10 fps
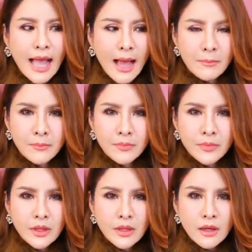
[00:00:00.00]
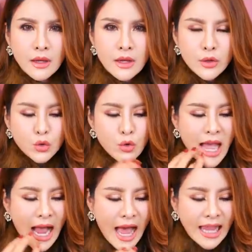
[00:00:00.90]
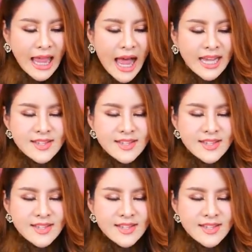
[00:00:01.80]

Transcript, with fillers: ทำทุกอย่างอไล